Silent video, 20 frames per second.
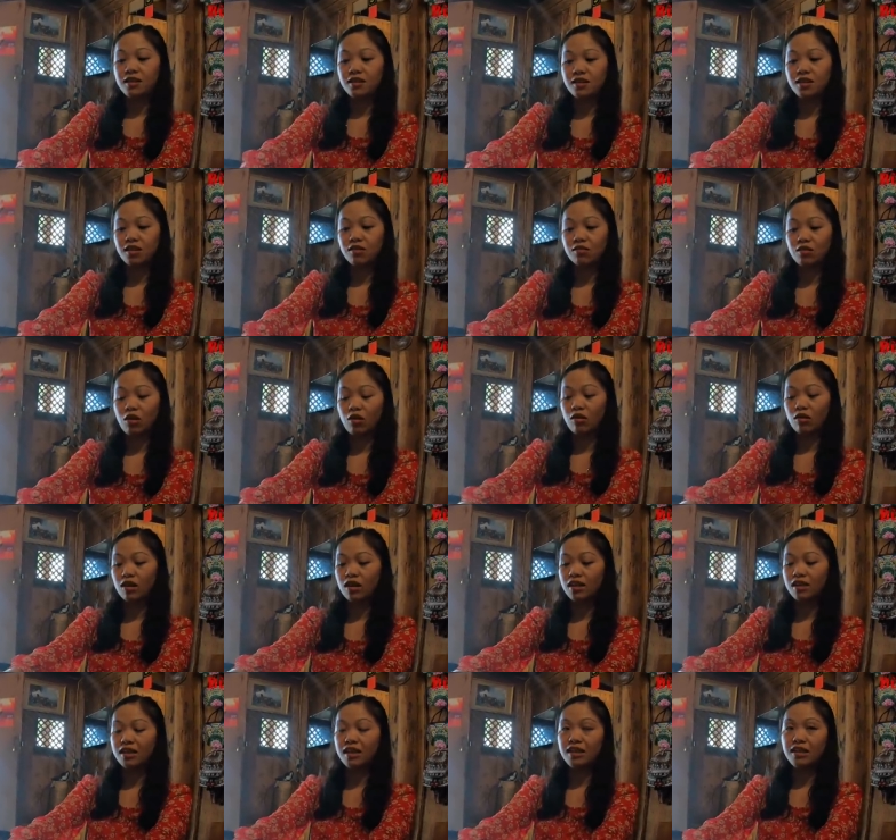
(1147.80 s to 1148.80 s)
sau đó
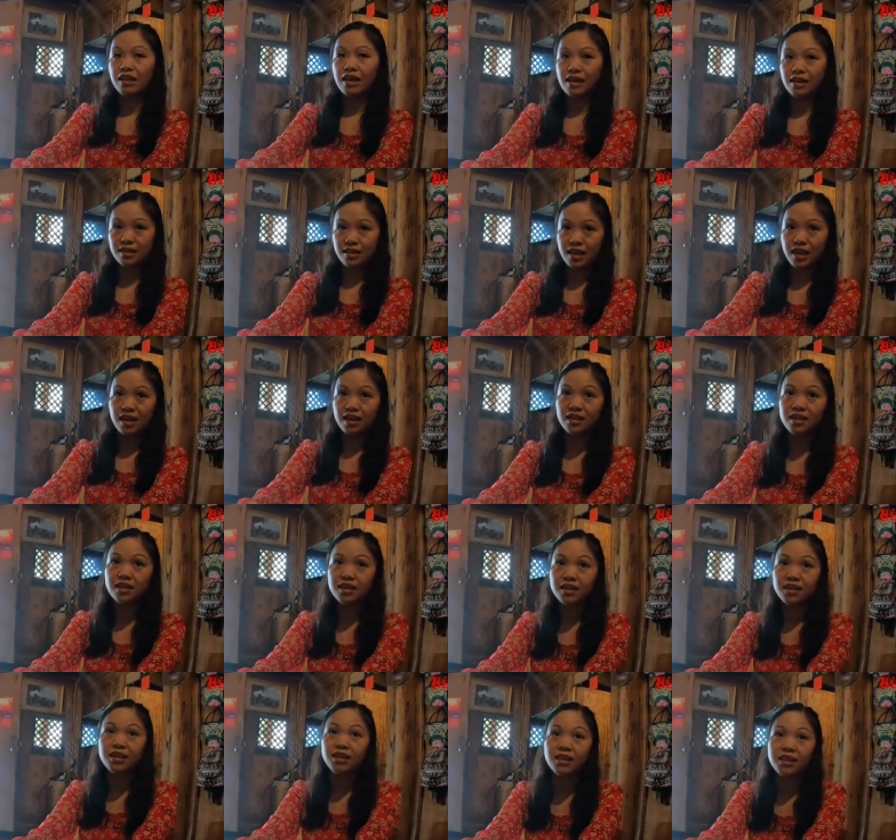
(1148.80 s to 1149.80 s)
là thịt gà đen
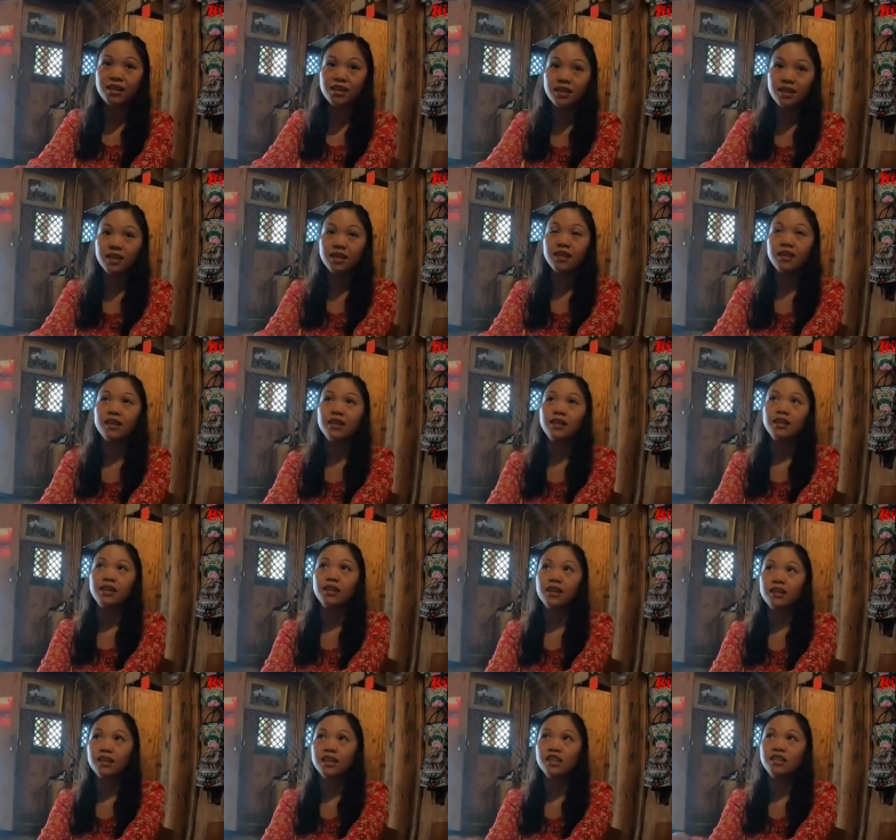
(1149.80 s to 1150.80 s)

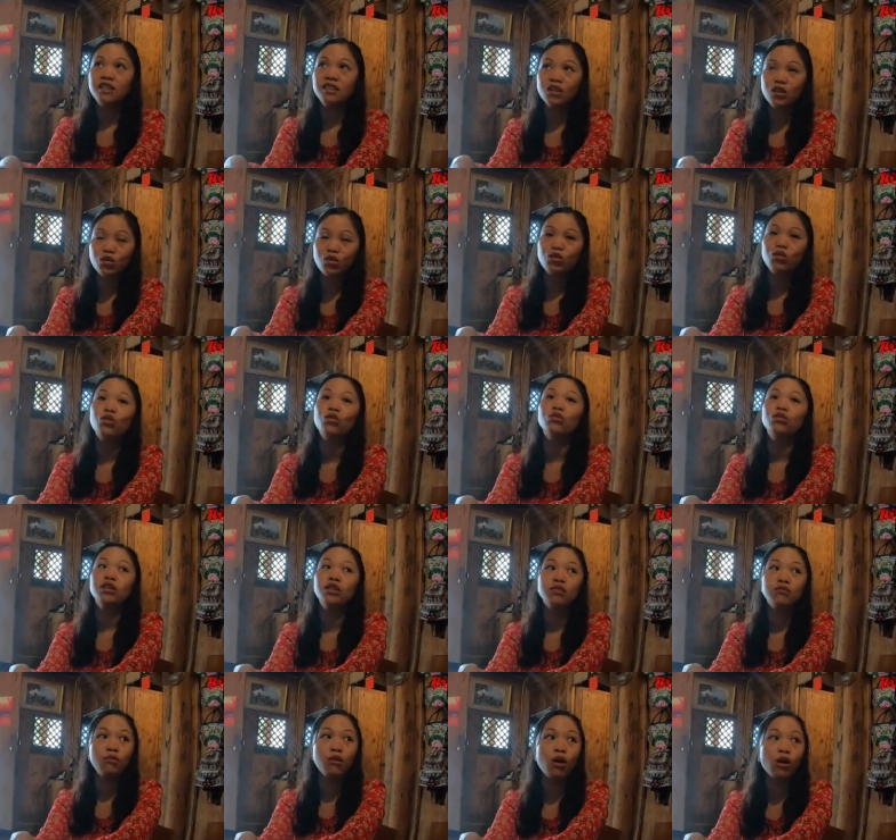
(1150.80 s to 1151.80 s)
thịt trâu khô
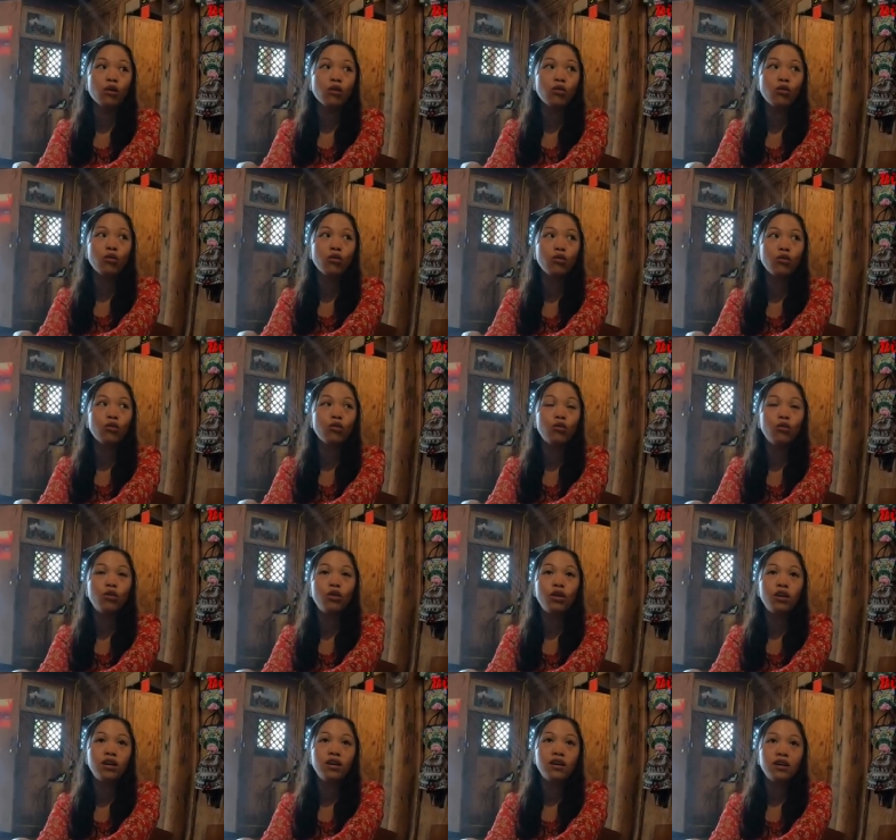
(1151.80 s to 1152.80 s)
thịt bò khô
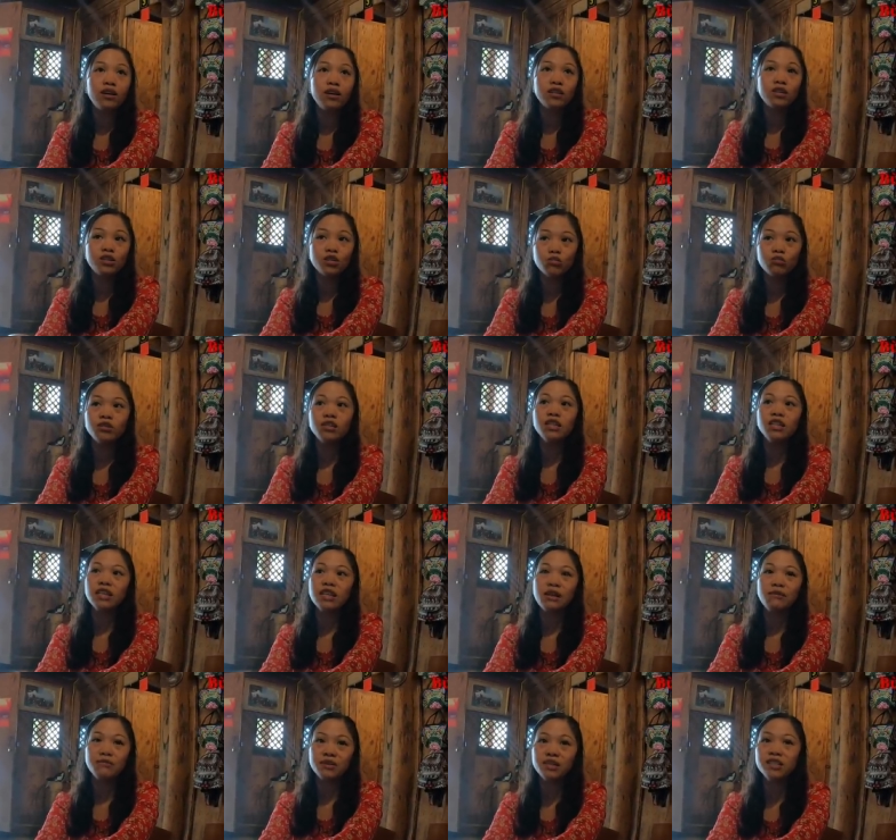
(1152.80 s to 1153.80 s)
xúc xích
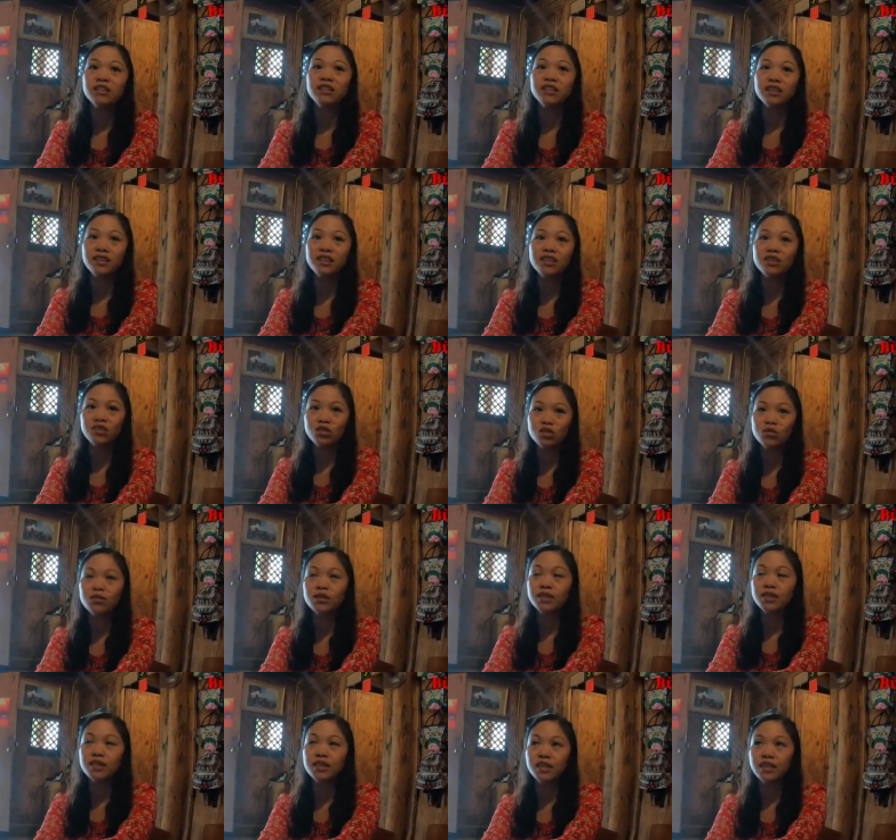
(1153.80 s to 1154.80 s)
lạp sườn nói chung là
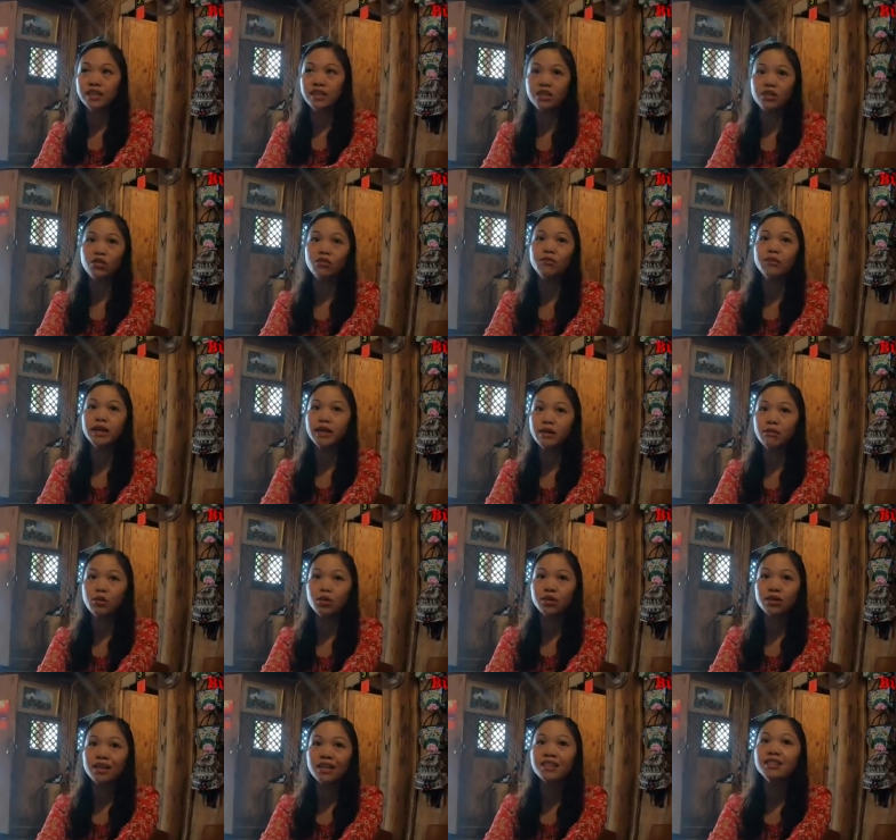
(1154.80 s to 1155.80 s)
trên này chỉ có mấy cái
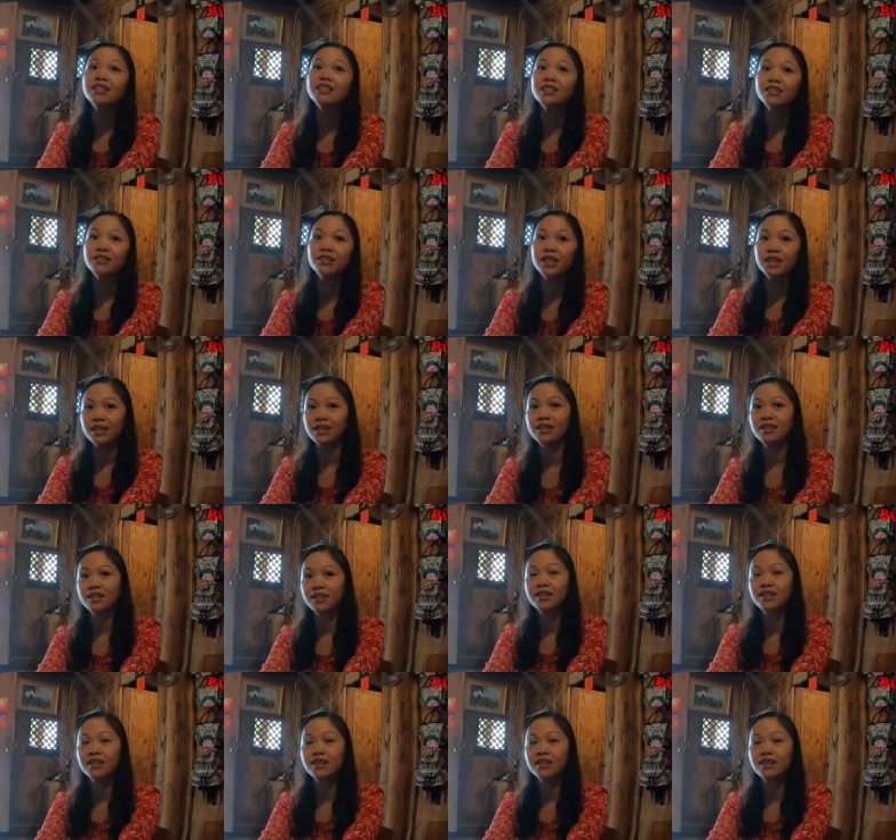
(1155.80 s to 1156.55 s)
món đặc trưng như vậy ạ